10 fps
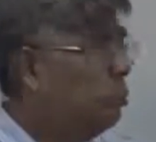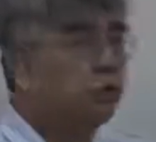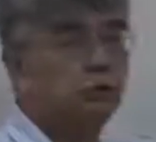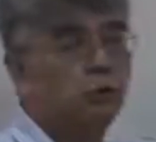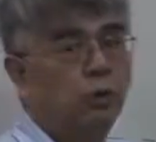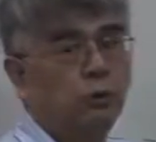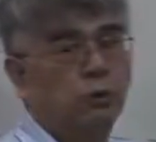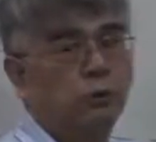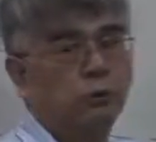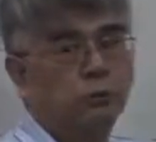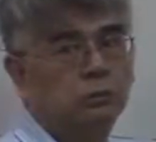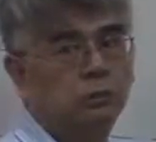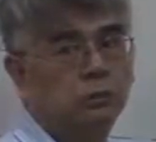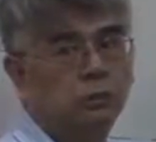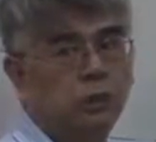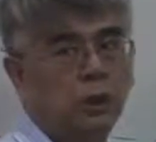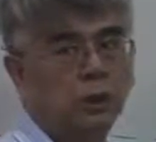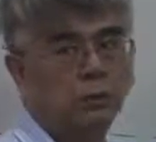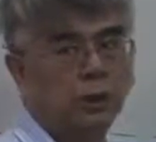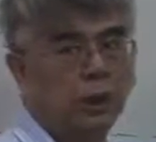不是弱
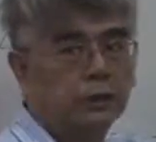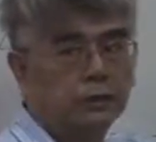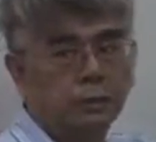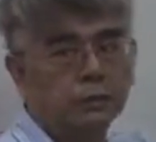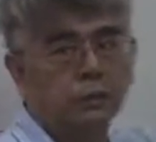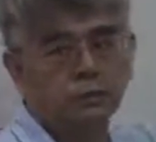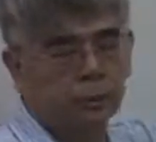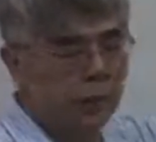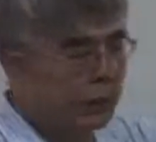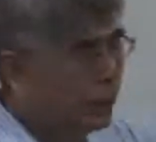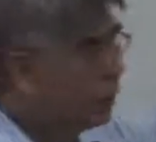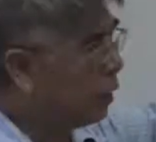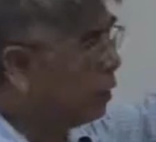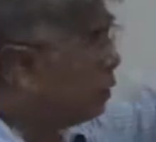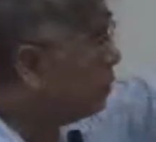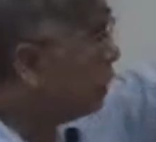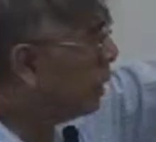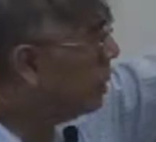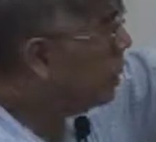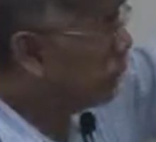啊，所以刚刚这边把它拿掉好了，免得